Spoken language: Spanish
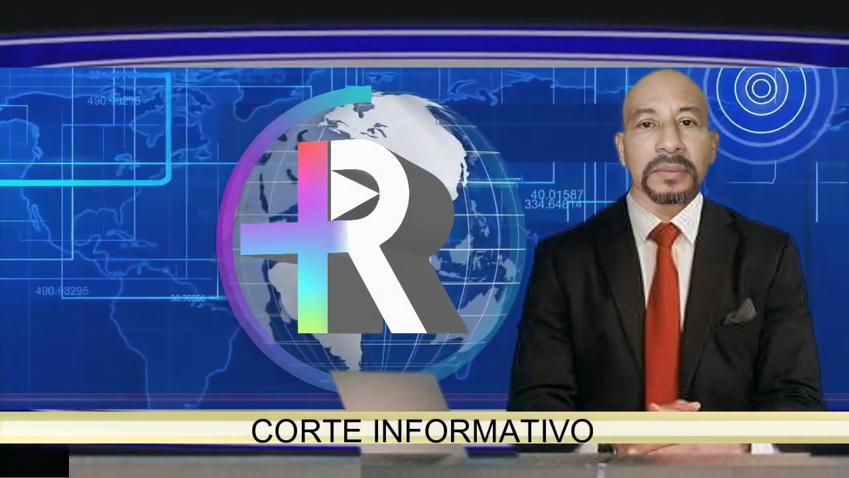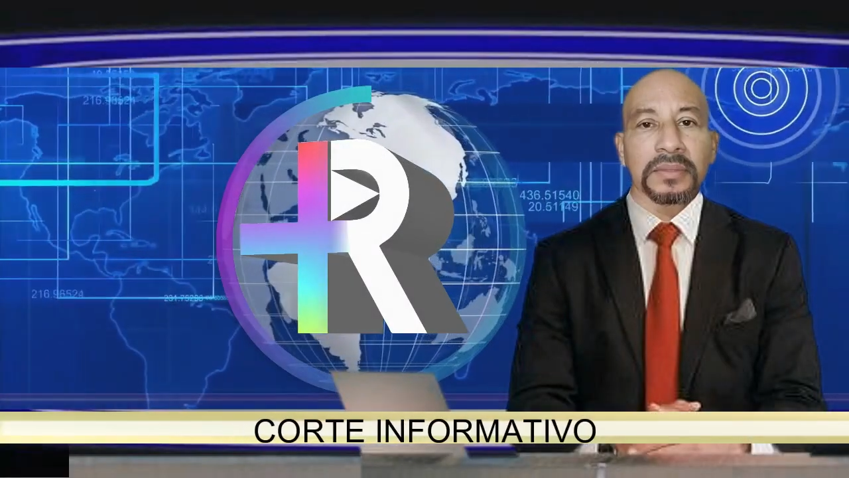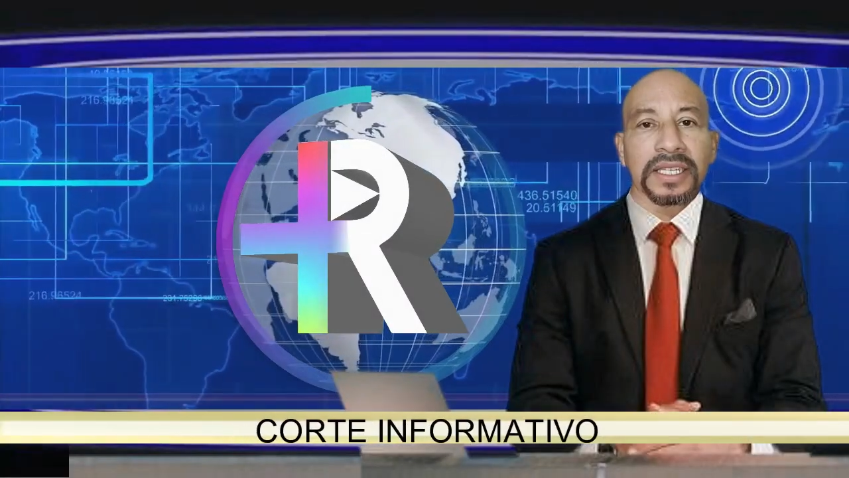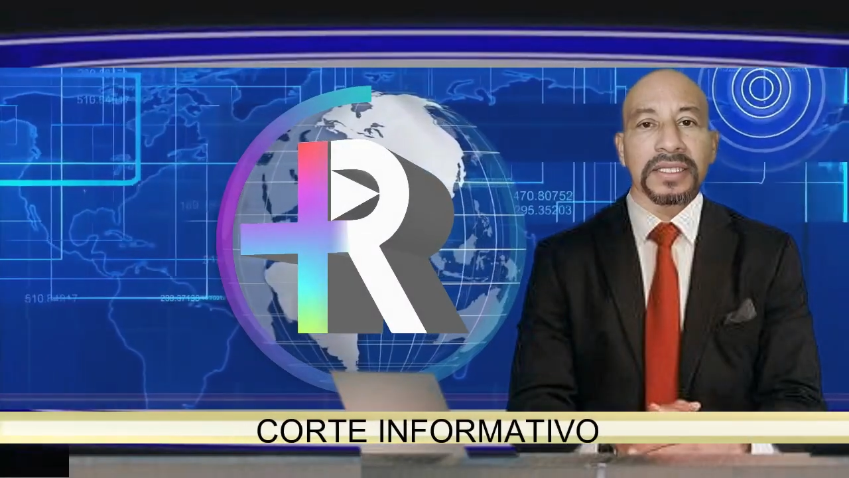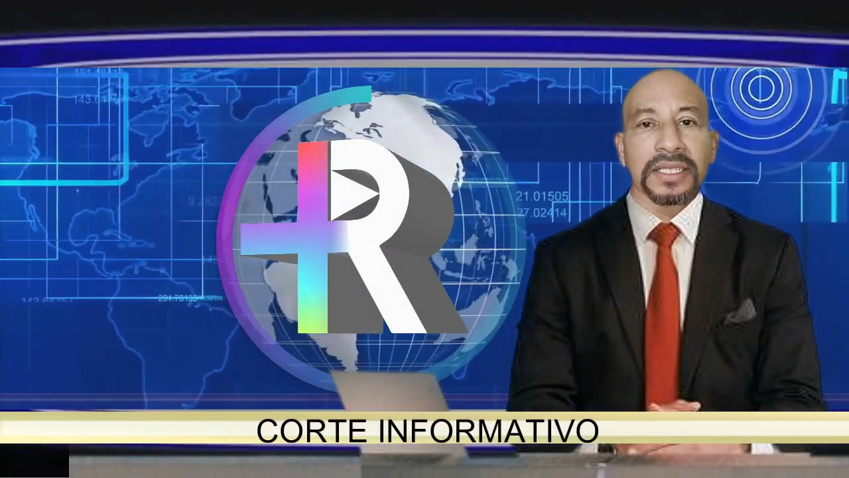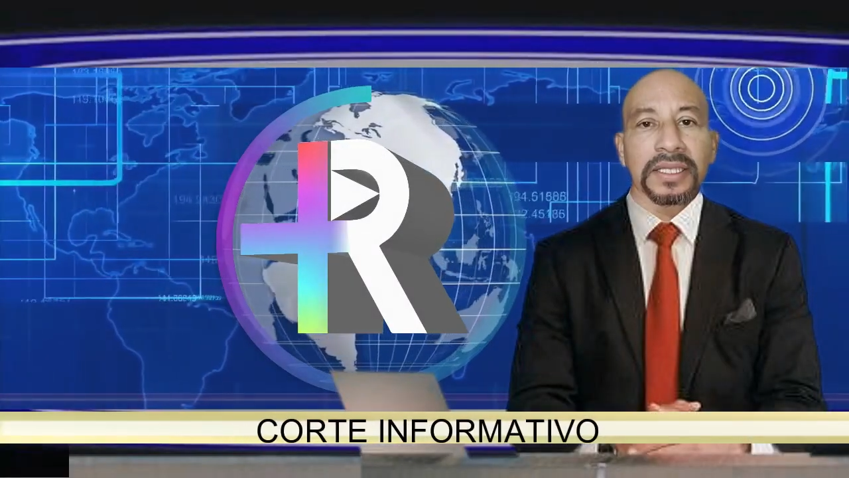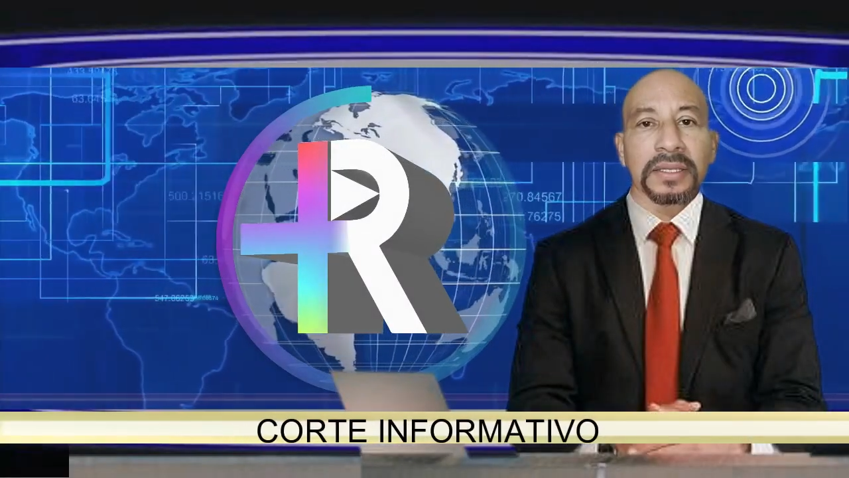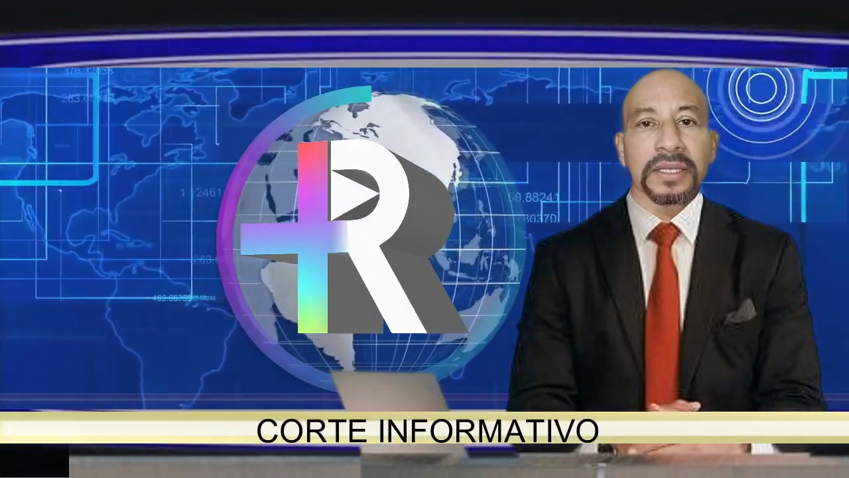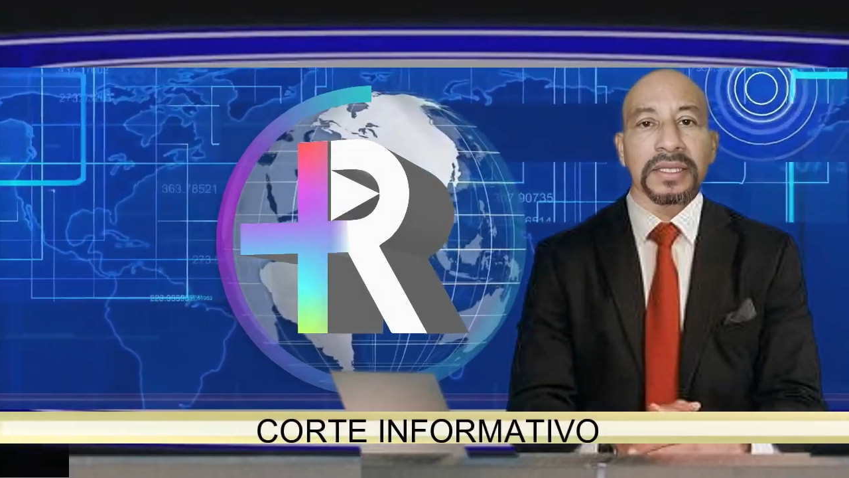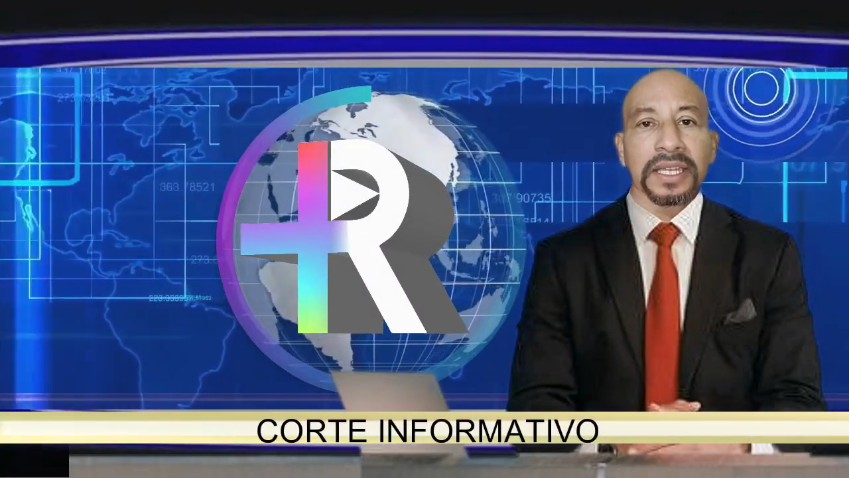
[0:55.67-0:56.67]

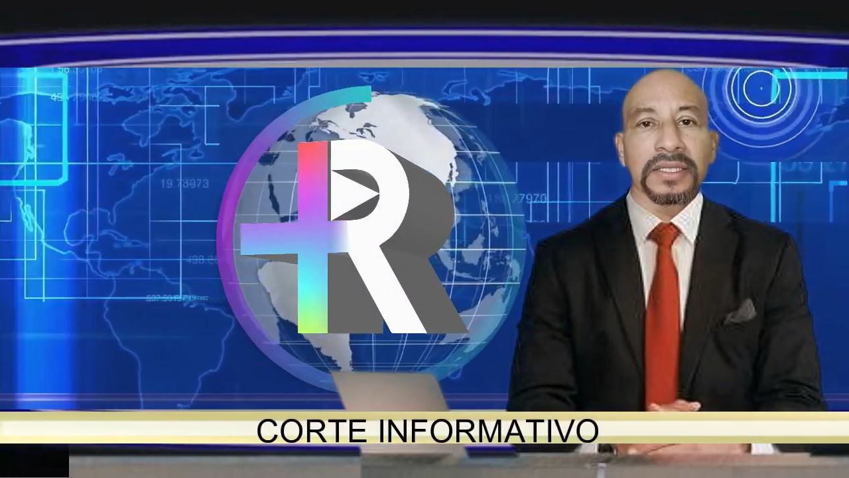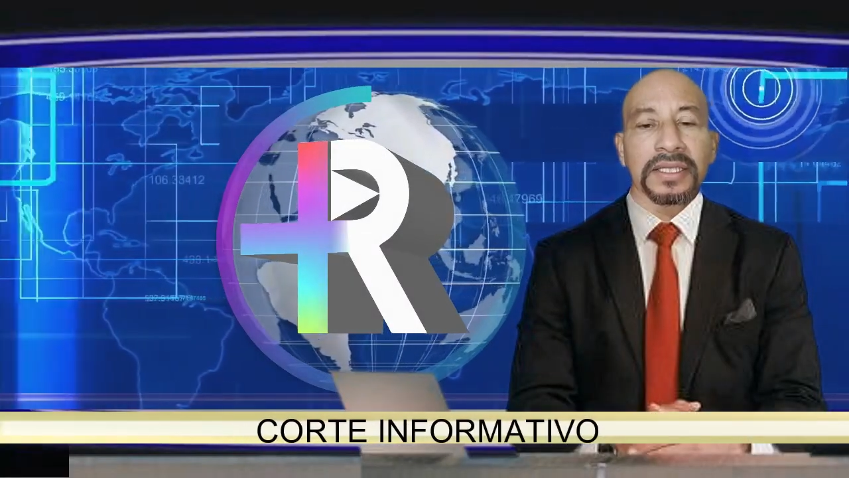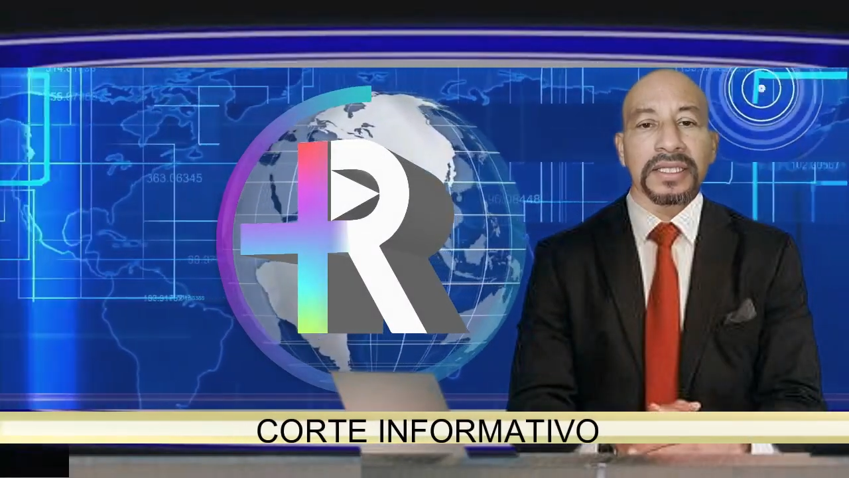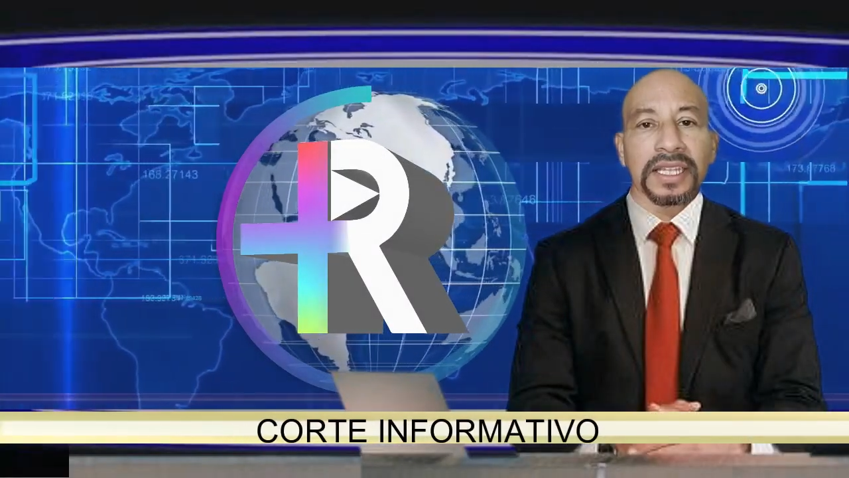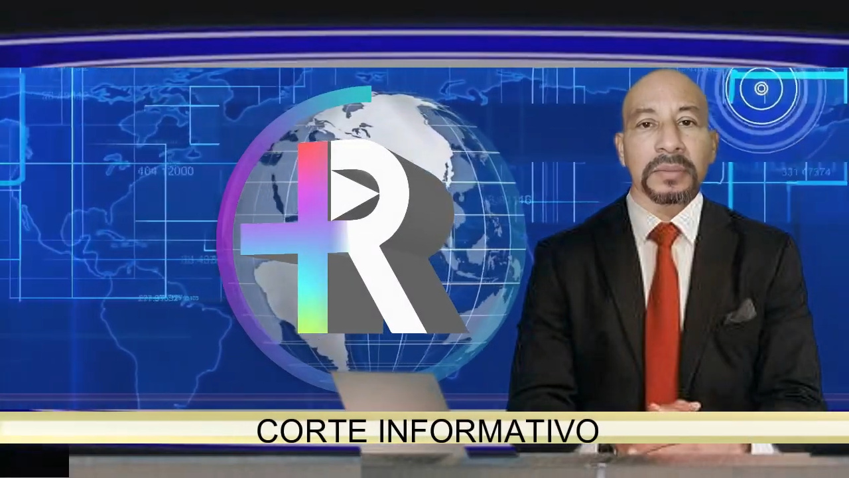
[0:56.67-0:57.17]
preferencias y tendencias